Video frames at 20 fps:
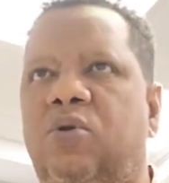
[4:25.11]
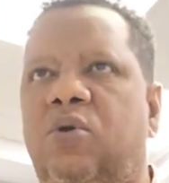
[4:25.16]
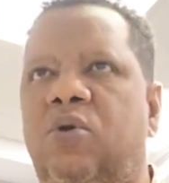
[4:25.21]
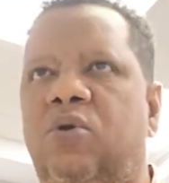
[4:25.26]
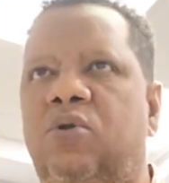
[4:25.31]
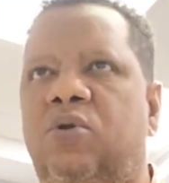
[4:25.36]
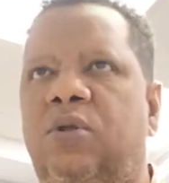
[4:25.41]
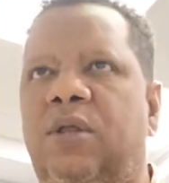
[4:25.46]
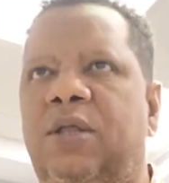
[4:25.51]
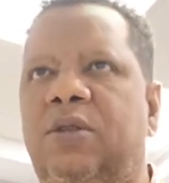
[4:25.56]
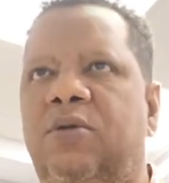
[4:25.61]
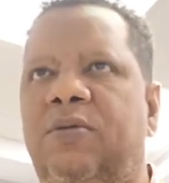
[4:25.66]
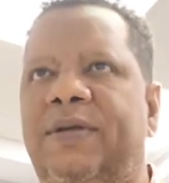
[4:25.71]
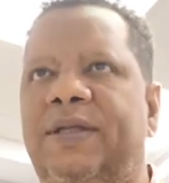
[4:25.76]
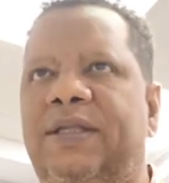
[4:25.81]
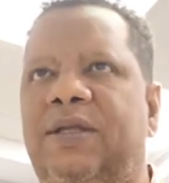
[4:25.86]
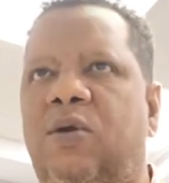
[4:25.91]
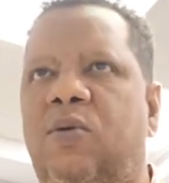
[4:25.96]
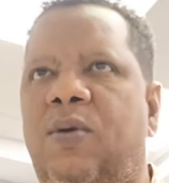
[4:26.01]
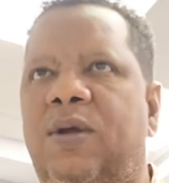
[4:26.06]
Toronto dando
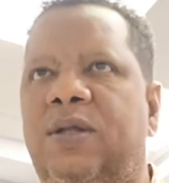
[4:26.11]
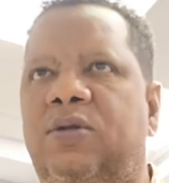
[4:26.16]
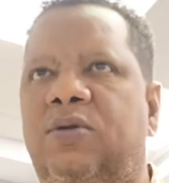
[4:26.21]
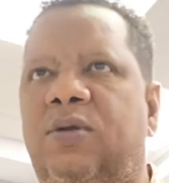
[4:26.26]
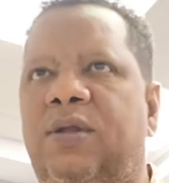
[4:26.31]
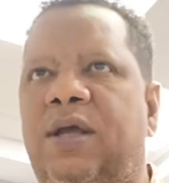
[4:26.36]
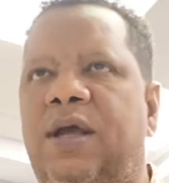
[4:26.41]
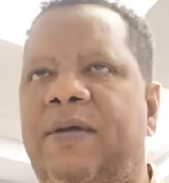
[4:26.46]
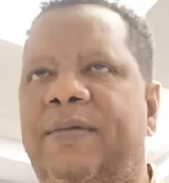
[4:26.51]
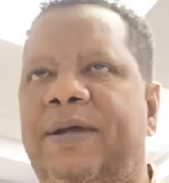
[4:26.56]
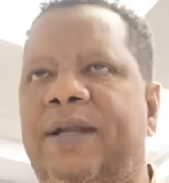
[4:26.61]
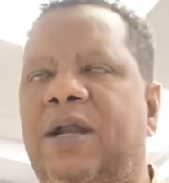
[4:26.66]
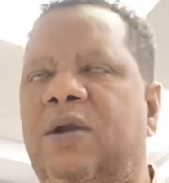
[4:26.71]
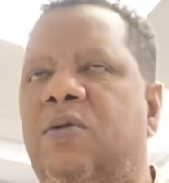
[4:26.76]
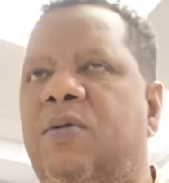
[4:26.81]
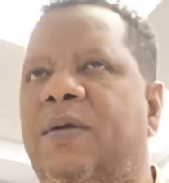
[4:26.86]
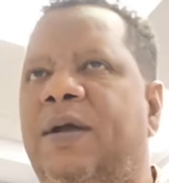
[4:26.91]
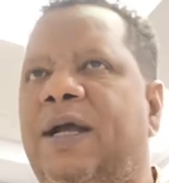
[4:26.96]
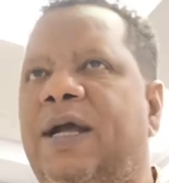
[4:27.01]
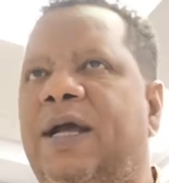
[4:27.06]
24 de Gabela,
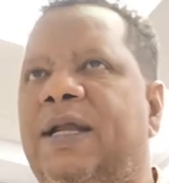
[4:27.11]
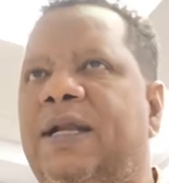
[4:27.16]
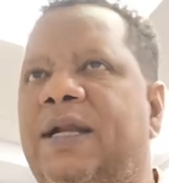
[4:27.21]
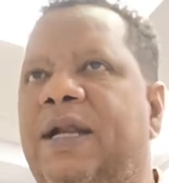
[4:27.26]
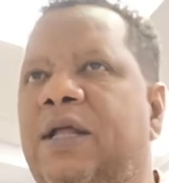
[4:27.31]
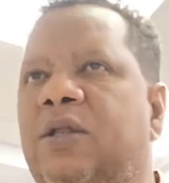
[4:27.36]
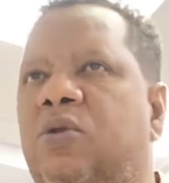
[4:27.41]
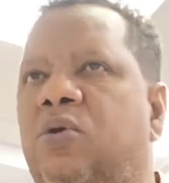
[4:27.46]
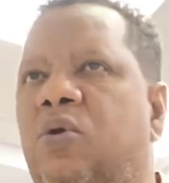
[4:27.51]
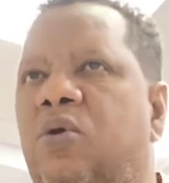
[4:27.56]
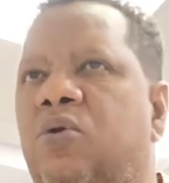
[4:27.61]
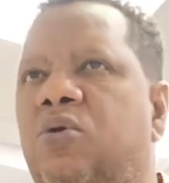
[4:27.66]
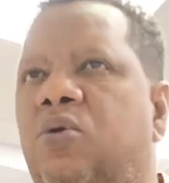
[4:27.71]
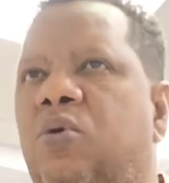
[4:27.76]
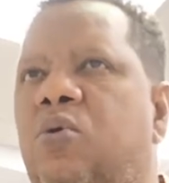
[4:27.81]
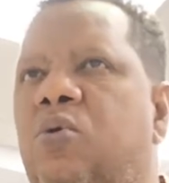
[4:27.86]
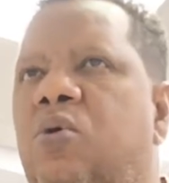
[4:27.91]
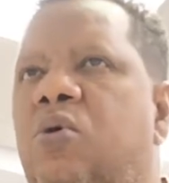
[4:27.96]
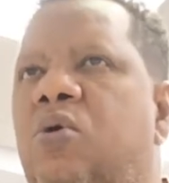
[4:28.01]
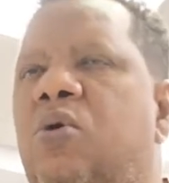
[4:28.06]
9 carreras.
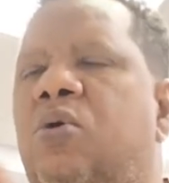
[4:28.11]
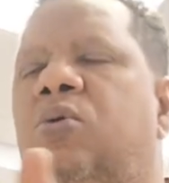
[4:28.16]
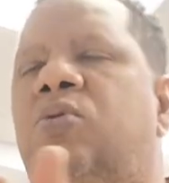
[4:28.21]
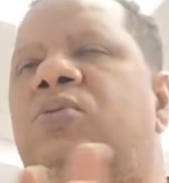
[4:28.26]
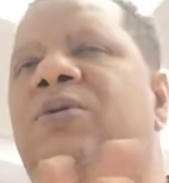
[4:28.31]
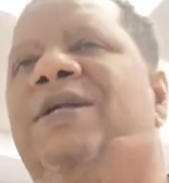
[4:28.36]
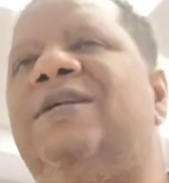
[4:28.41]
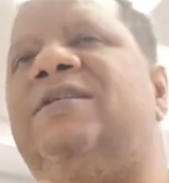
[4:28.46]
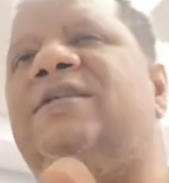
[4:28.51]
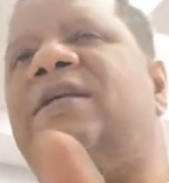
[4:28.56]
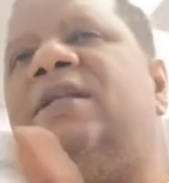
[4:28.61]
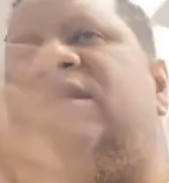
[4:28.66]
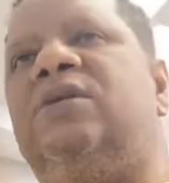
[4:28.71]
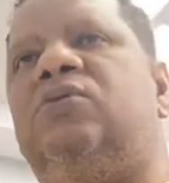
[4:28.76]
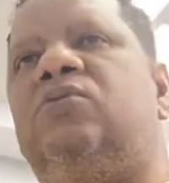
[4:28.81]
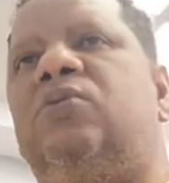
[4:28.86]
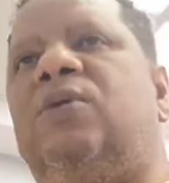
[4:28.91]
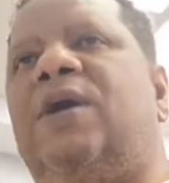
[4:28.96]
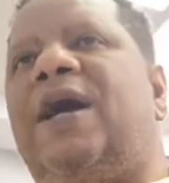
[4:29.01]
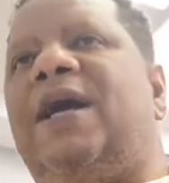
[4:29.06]
Toronto jugó una serie
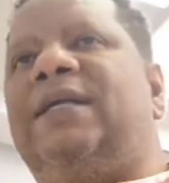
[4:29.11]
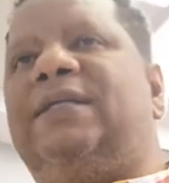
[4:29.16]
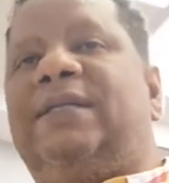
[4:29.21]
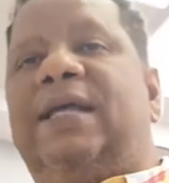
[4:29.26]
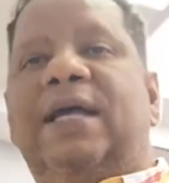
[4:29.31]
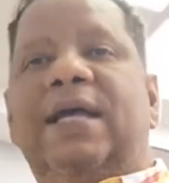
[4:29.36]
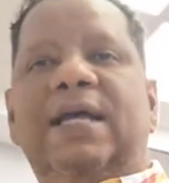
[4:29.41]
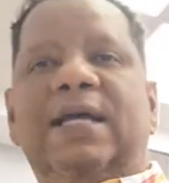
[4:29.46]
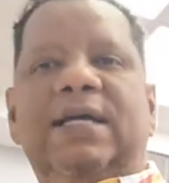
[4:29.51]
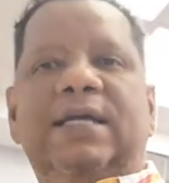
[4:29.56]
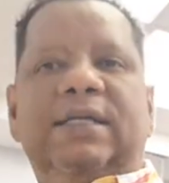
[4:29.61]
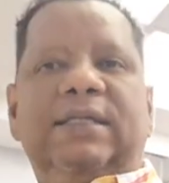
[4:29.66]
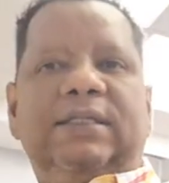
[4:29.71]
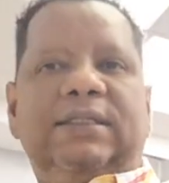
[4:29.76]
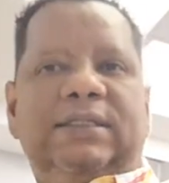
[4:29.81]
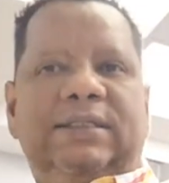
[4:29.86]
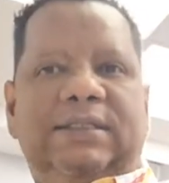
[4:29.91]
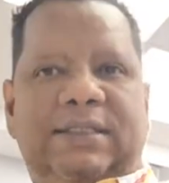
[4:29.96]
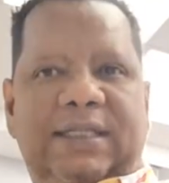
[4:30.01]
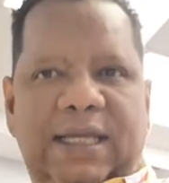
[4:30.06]
en su casa,
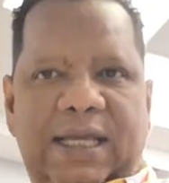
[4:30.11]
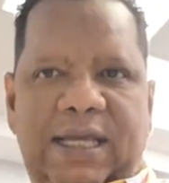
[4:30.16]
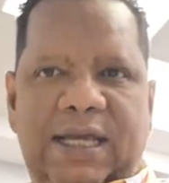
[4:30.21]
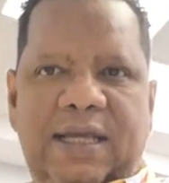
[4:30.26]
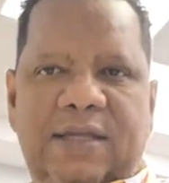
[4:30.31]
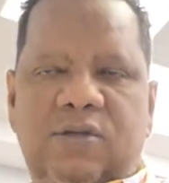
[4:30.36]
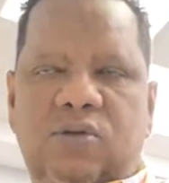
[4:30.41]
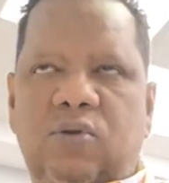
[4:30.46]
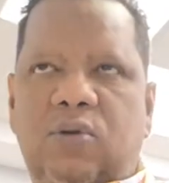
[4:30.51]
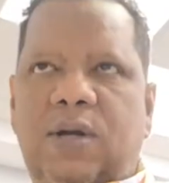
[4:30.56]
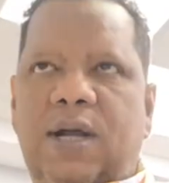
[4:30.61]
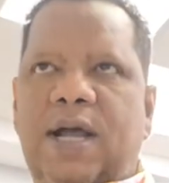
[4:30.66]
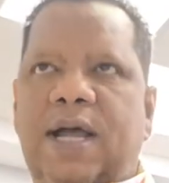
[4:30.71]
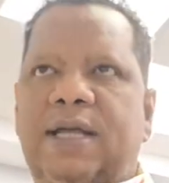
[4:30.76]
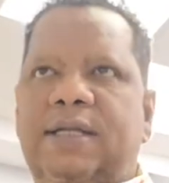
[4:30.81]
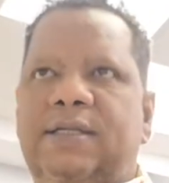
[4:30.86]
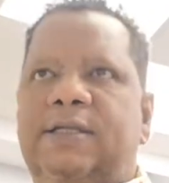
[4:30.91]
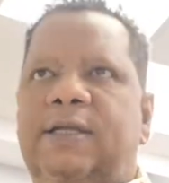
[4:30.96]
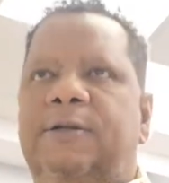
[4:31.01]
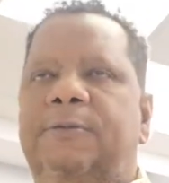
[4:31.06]
sigue en su
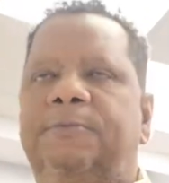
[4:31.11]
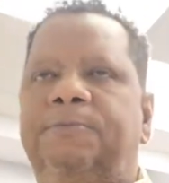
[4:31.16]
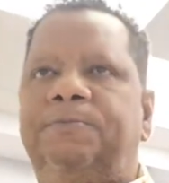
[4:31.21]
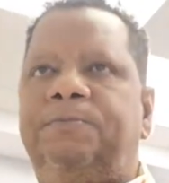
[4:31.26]
casa,